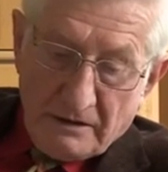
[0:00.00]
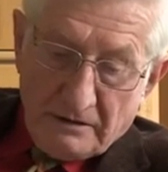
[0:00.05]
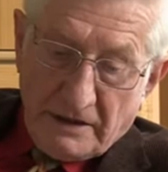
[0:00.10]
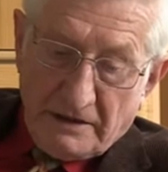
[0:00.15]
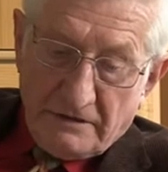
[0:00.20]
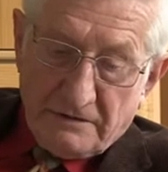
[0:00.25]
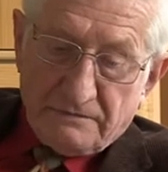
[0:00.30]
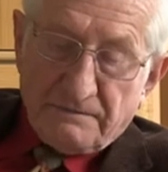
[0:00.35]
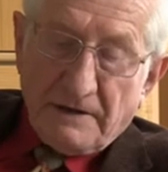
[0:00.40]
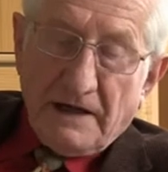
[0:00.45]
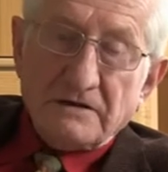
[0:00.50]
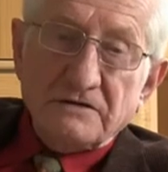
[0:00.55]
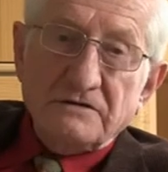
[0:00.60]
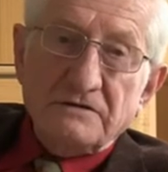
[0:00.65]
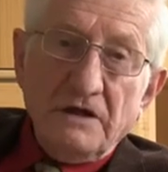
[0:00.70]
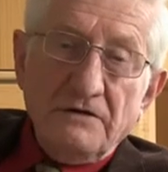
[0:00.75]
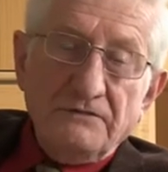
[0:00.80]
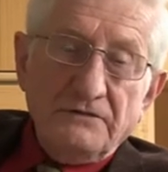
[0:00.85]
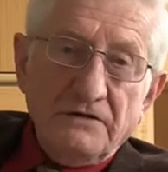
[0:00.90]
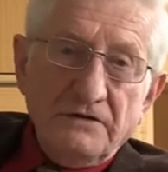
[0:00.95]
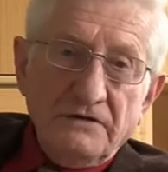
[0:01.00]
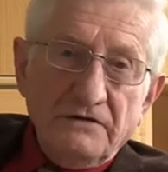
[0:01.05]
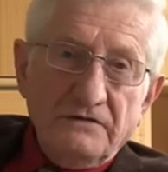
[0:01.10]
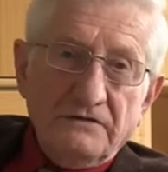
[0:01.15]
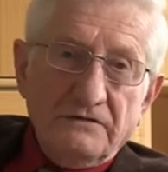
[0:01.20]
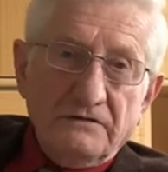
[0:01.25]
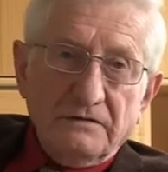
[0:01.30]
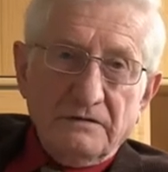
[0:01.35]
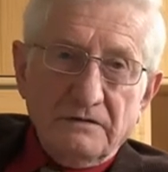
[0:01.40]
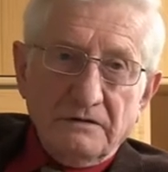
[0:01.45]
Denn zwangsläufig
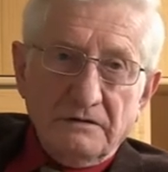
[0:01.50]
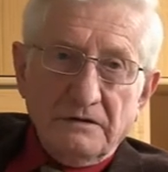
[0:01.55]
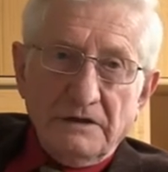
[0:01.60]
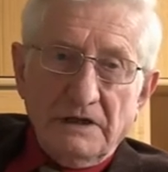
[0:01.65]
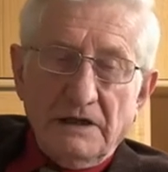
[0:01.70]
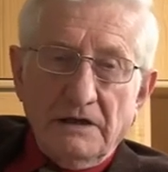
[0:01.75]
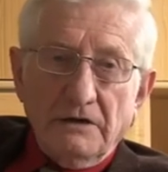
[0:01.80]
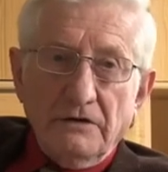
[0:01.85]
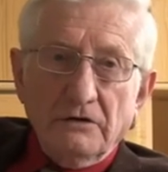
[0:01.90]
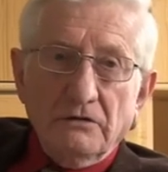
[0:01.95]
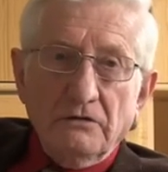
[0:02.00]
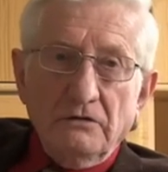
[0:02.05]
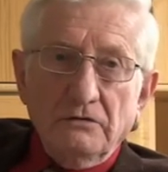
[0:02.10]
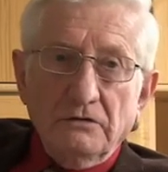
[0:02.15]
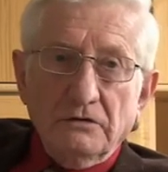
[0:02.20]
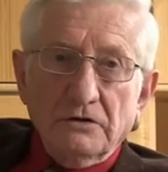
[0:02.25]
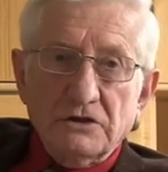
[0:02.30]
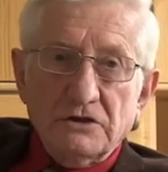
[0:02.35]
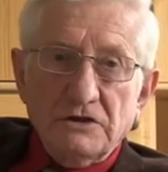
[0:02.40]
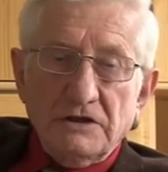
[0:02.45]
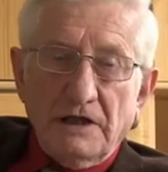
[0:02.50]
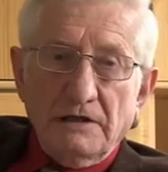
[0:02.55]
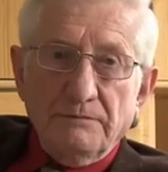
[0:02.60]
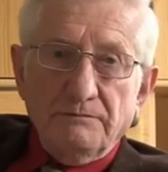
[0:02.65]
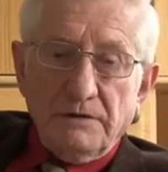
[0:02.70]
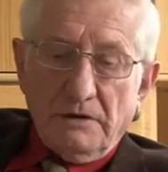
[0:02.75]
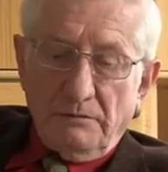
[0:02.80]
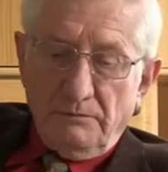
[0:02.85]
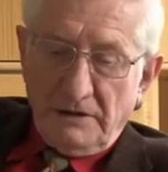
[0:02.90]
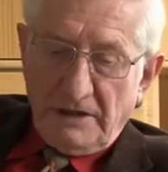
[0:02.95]
ist der ökologische
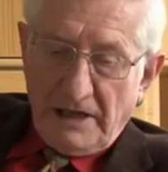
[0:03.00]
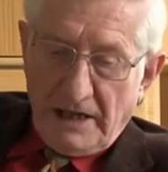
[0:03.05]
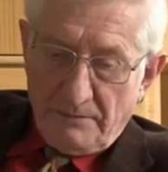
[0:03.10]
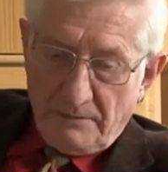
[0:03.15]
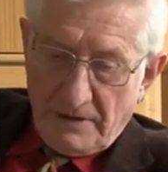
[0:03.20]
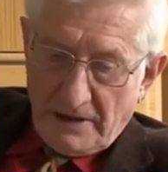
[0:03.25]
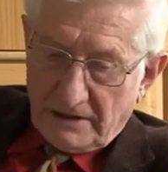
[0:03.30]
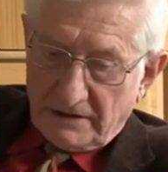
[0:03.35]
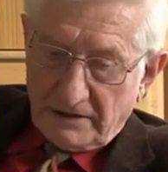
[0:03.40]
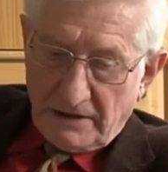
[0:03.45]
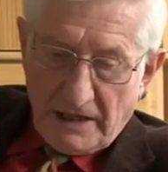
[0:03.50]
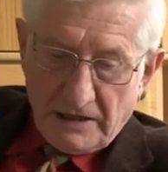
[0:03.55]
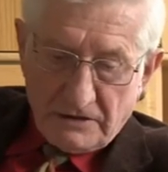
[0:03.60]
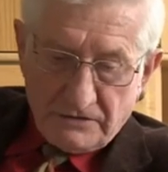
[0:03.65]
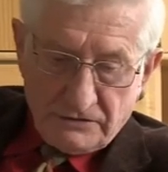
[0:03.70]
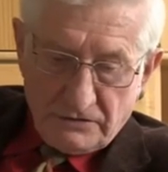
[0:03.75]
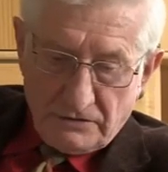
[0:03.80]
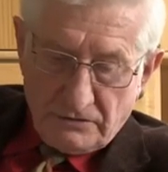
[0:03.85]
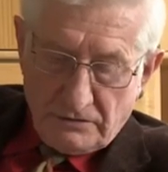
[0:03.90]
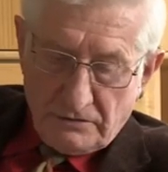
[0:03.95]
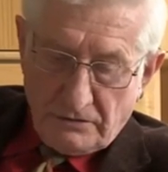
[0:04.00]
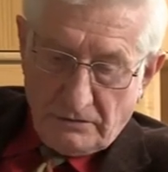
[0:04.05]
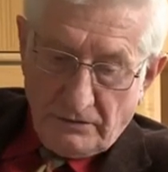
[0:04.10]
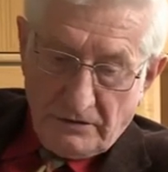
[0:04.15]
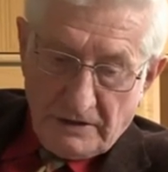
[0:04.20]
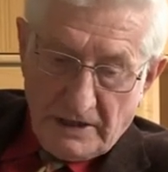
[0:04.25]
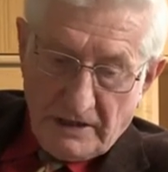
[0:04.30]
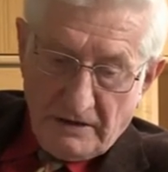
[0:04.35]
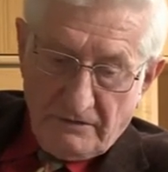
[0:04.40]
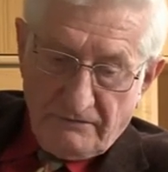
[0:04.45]
Landbau mit einem
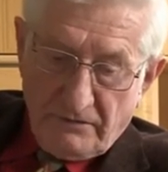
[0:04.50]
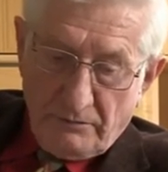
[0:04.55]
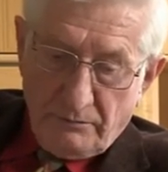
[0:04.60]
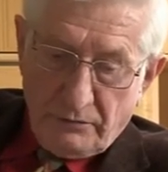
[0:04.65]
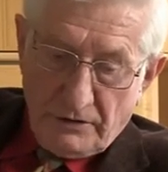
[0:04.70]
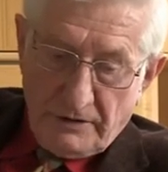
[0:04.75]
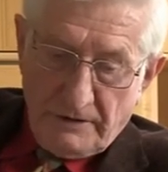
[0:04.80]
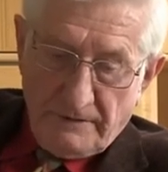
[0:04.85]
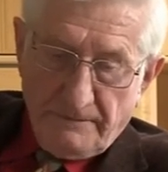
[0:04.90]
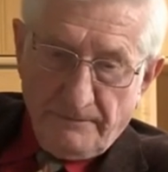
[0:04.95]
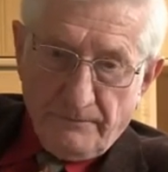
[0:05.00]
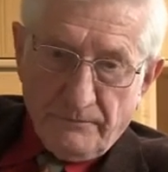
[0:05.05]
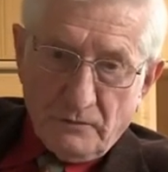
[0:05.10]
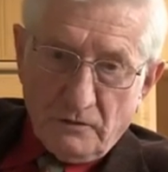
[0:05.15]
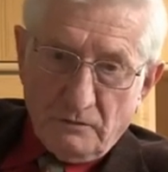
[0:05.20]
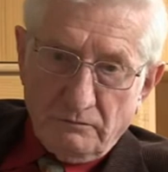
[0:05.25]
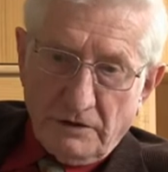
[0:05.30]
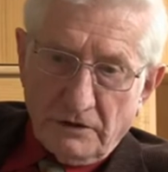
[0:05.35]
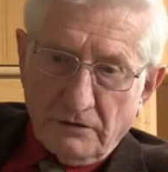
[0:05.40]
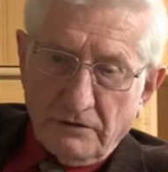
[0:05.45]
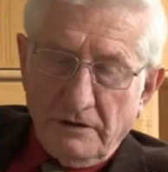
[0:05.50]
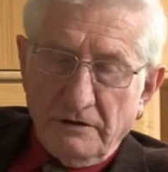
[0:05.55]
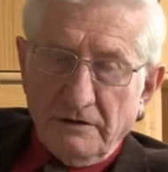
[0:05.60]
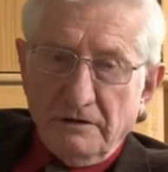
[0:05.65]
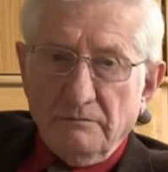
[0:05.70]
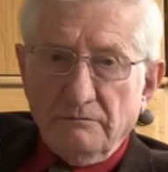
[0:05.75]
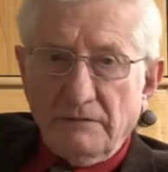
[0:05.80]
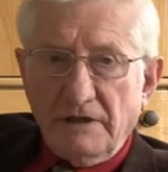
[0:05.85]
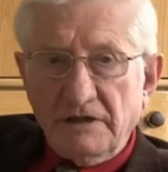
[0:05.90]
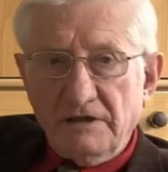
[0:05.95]
Ertragsrückgang verbunden. Und man
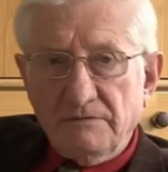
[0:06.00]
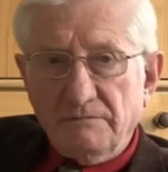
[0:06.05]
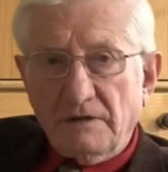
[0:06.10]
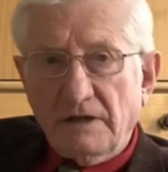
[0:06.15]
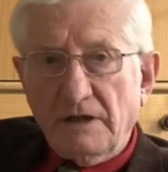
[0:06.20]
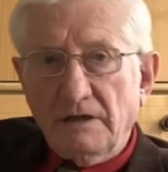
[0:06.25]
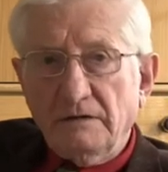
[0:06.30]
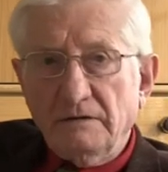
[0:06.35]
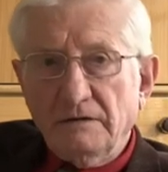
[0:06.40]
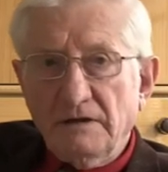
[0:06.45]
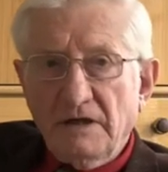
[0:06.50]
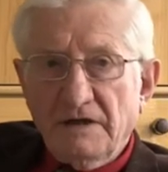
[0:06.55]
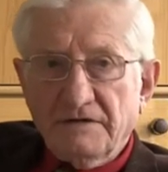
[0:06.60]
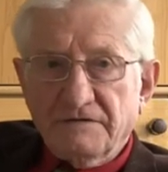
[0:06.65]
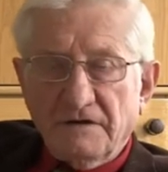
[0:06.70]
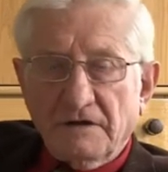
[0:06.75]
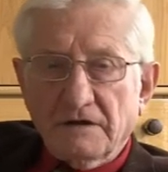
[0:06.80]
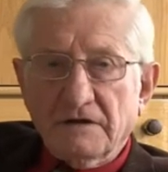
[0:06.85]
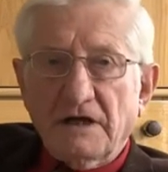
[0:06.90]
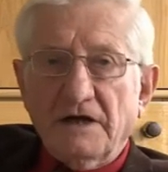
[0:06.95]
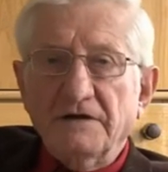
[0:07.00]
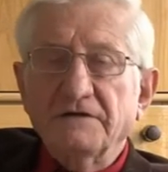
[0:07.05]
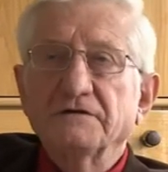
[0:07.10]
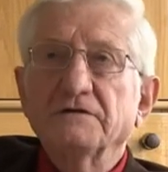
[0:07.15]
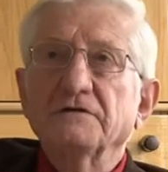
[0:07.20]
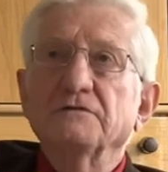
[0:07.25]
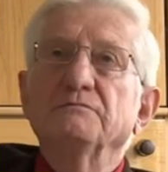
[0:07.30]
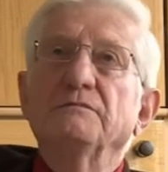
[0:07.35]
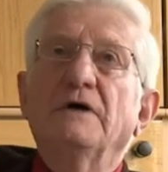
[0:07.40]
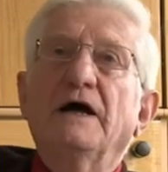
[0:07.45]
könnte manchmal
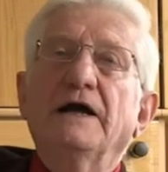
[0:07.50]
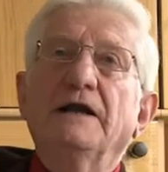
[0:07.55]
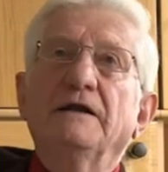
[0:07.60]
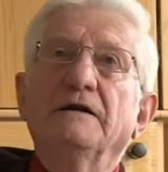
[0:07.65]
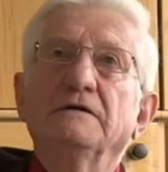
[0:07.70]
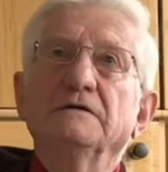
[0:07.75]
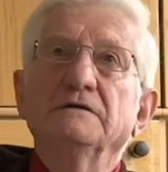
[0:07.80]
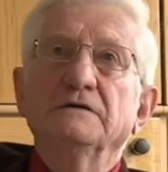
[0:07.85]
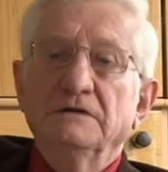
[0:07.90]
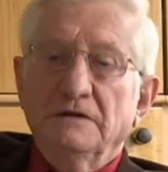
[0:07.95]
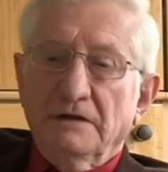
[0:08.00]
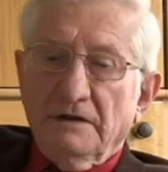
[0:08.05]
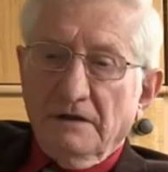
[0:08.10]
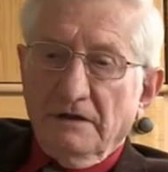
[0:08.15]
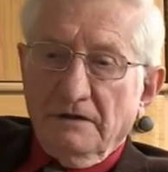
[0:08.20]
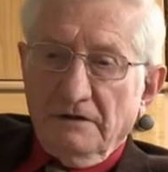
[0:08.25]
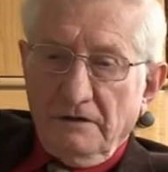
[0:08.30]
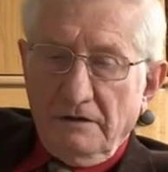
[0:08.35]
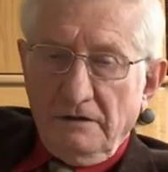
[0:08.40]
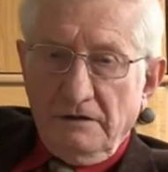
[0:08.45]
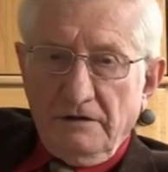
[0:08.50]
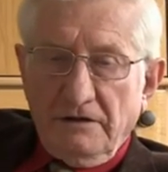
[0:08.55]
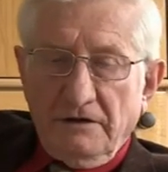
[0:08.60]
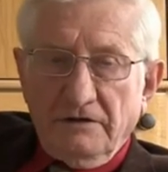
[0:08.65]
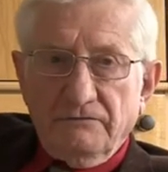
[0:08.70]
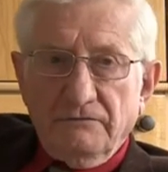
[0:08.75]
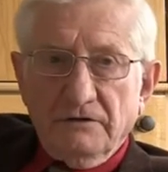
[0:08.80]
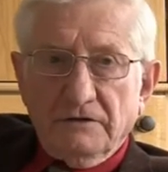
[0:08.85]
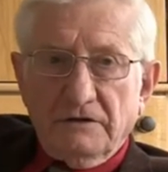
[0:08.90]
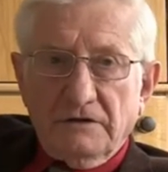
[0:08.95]
sarkastisch meinen, äh,
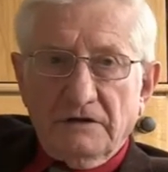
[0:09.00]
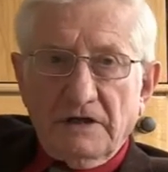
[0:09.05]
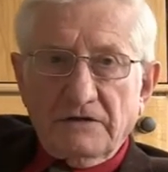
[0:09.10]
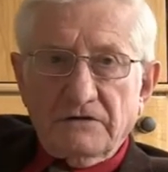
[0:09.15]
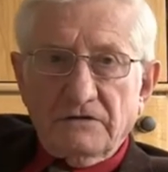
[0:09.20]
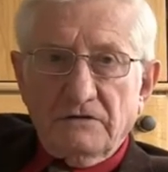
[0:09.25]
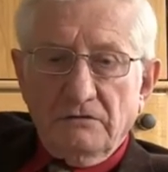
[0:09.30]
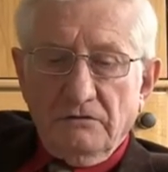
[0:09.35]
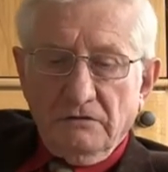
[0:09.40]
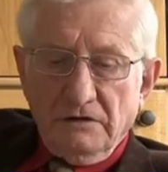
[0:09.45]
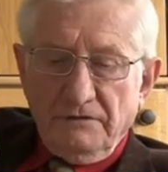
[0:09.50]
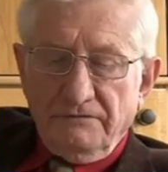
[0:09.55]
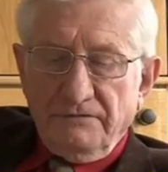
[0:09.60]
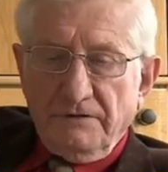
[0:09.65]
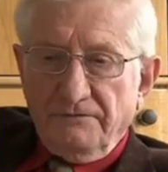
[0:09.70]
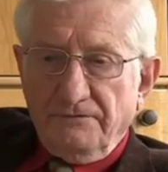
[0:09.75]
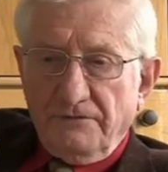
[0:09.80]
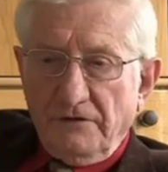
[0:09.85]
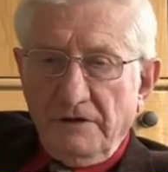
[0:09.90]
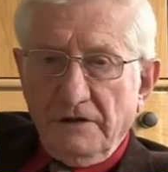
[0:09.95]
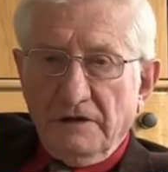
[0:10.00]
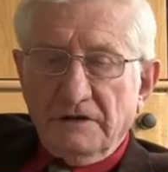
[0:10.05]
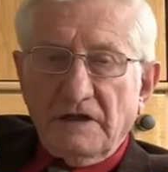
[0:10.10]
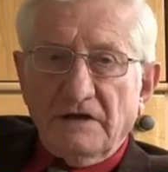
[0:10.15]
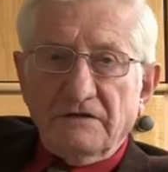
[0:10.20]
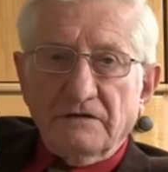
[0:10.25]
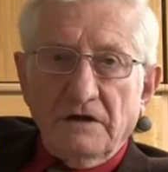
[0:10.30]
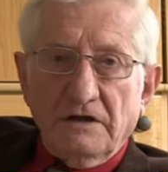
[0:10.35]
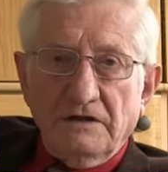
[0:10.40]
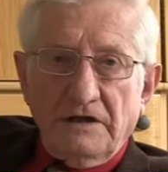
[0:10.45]
es wird der Slogan verfolgt,
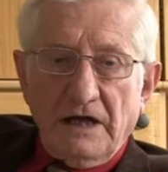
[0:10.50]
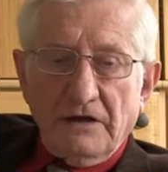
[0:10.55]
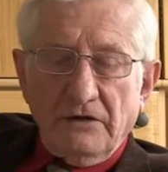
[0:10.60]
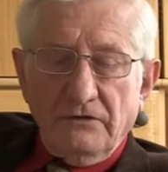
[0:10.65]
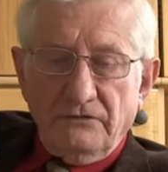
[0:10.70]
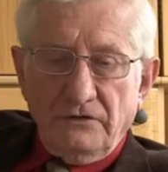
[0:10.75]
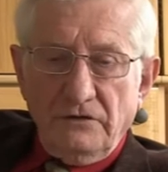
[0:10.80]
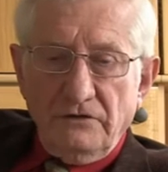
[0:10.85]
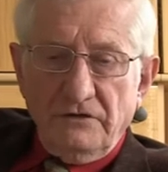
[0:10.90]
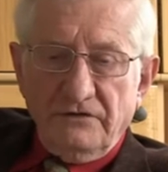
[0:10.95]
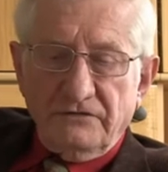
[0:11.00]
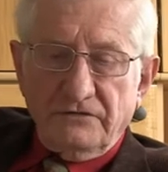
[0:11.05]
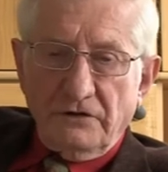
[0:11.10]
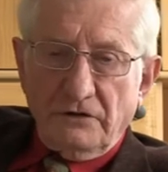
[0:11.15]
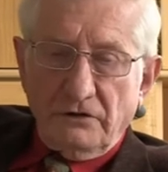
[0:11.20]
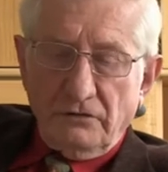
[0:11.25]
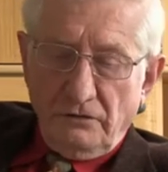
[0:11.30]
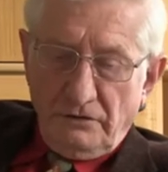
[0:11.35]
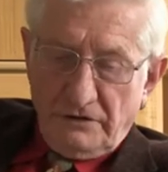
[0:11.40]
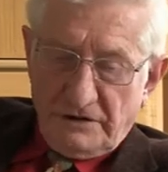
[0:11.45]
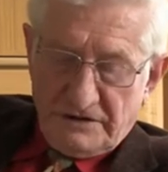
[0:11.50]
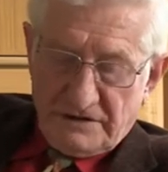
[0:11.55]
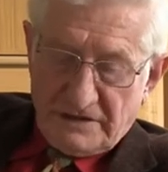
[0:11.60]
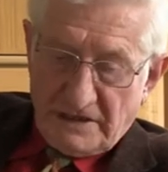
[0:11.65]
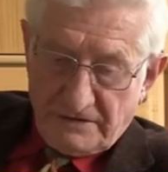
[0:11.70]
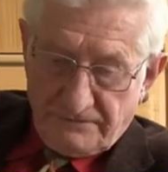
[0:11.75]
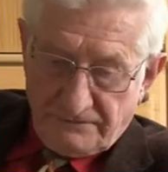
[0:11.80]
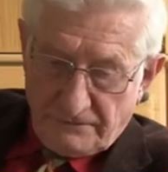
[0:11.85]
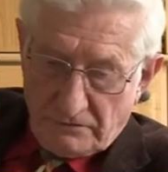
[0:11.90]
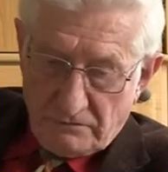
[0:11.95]
dass der gesündeste Tod ist
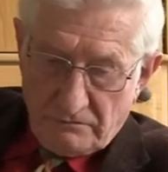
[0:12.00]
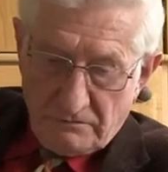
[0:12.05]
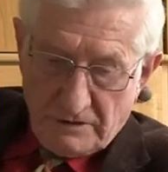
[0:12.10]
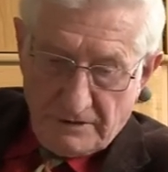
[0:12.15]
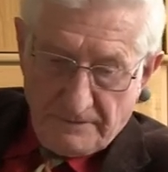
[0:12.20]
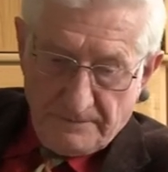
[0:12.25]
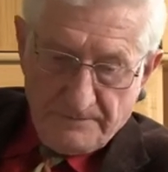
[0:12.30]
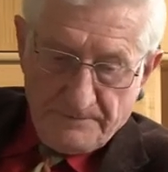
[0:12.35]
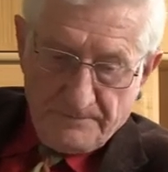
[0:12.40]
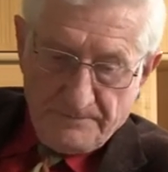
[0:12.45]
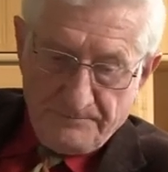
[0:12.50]
das Verhungern.